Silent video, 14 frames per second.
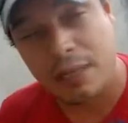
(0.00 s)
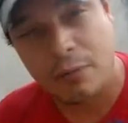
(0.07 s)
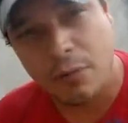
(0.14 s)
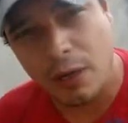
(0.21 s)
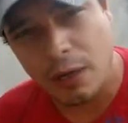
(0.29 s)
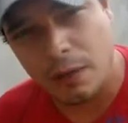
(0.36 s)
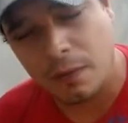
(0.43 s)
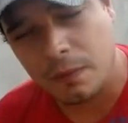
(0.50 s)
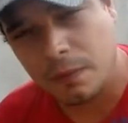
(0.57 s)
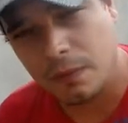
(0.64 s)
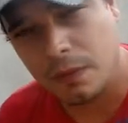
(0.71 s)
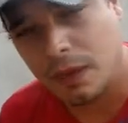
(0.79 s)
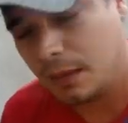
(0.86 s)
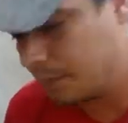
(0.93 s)
agora
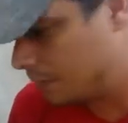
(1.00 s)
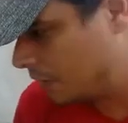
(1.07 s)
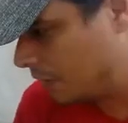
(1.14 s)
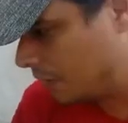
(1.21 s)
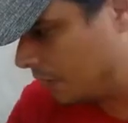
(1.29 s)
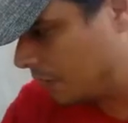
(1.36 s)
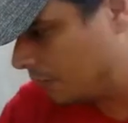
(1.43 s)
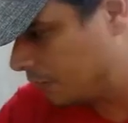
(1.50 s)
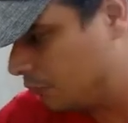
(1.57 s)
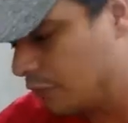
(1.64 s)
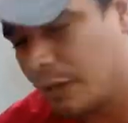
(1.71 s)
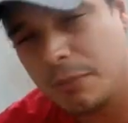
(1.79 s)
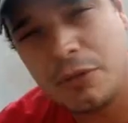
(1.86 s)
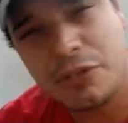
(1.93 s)
né? Porque
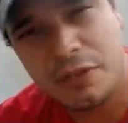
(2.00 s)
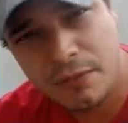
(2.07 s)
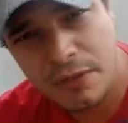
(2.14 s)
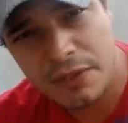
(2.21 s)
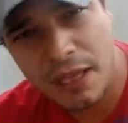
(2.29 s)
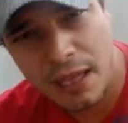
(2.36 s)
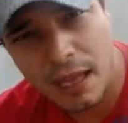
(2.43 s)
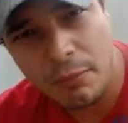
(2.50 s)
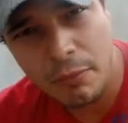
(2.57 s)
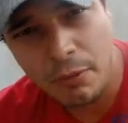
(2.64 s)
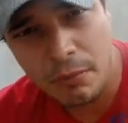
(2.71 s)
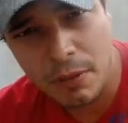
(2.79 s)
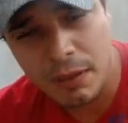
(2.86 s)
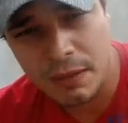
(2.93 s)
futuramente eu vou instalar a
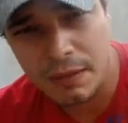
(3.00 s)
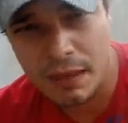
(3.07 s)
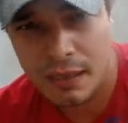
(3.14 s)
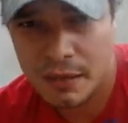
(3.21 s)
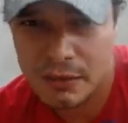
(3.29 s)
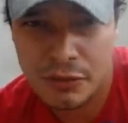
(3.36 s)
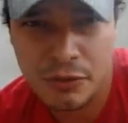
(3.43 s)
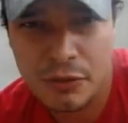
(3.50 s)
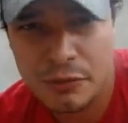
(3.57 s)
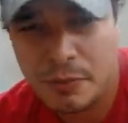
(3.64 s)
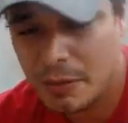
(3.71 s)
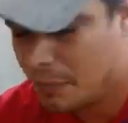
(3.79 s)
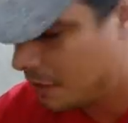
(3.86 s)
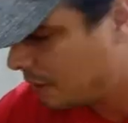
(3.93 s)
bomba, né? De hoje
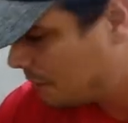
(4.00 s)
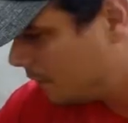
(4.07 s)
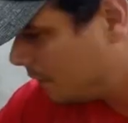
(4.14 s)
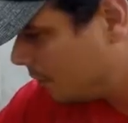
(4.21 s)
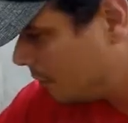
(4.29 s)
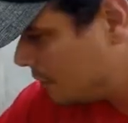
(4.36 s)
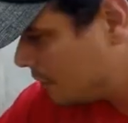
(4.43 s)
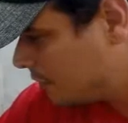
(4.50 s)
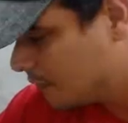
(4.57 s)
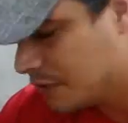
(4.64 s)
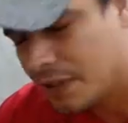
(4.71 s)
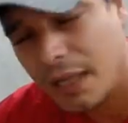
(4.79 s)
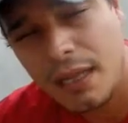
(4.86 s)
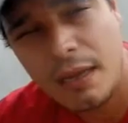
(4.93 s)
para amanhã provavelmente eu vou
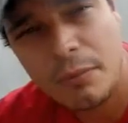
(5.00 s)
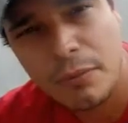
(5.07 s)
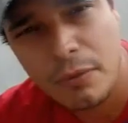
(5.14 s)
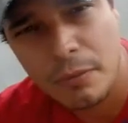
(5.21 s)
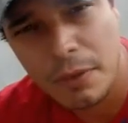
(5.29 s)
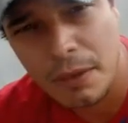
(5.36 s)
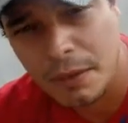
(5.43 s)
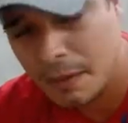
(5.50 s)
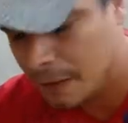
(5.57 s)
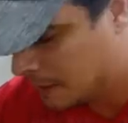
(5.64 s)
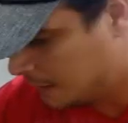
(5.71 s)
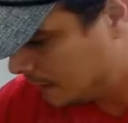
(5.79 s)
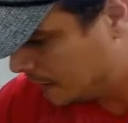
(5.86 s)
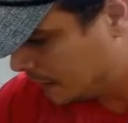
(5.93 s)
instalar a bomba.
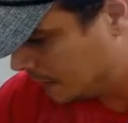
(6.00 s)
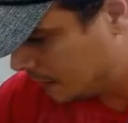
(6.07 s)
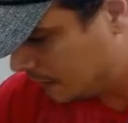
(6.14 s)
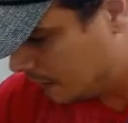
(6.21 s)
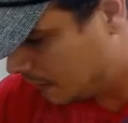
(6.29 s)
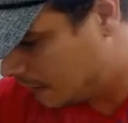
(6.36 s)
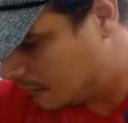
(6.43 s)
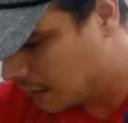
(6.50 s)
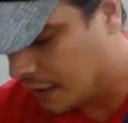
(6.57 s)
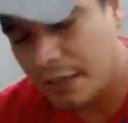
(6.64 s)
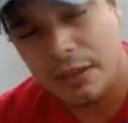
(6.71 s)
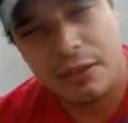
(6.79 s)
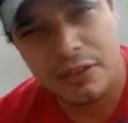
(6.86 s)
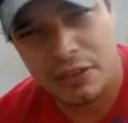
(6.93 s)
E
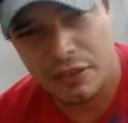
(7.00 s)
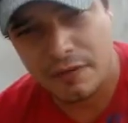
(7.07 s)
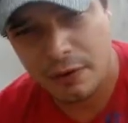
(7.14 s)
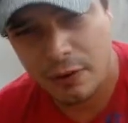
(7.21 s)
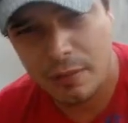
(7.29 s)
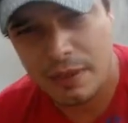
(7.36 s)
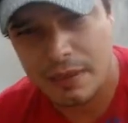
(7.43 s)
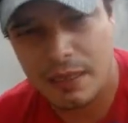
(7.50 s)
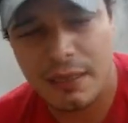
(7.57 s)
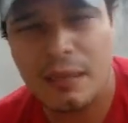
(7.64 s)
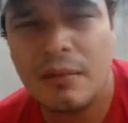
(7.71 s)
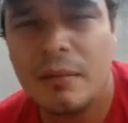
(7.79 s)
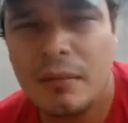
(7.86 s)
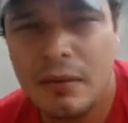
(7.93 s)
aí a gente vai começar
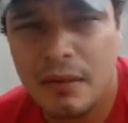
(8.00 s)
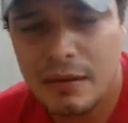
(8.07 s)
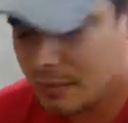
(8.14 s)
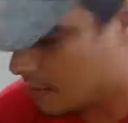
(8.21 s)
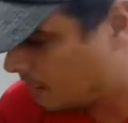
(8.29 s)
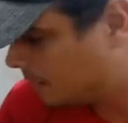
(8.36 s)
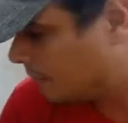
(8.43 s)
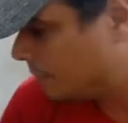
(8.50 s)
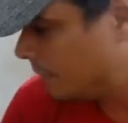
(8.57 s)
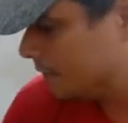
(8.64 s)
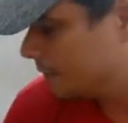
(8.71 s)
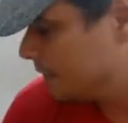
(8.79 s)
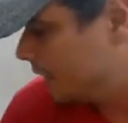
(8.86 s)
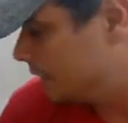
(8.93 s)
dando
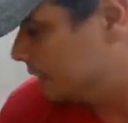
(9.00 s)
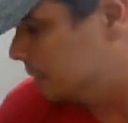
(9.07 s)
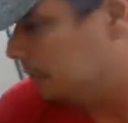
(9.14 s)
andamento daí,